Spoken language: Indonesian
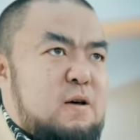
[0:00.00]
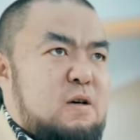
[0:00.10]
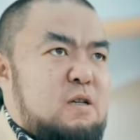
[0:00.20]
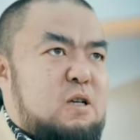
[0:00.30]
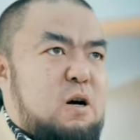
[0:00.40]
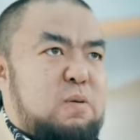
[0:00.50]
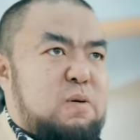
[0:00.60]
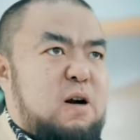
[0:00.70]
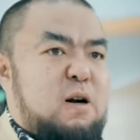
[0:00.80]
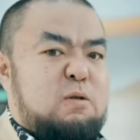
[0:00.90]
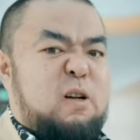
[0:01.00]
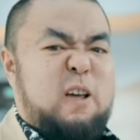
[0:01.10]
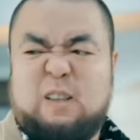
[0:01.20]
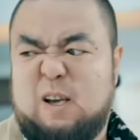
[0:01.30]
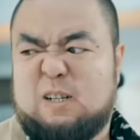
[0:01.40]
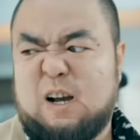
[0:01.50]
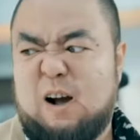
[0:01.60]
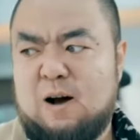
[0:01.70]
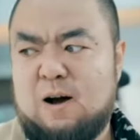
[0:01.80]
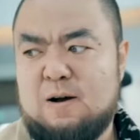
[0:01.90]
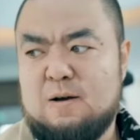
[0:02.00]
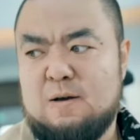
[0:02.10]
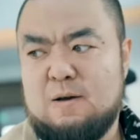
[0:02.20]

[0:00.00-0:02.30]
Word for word: Kalau tidak, aku akan membunuhmu juga.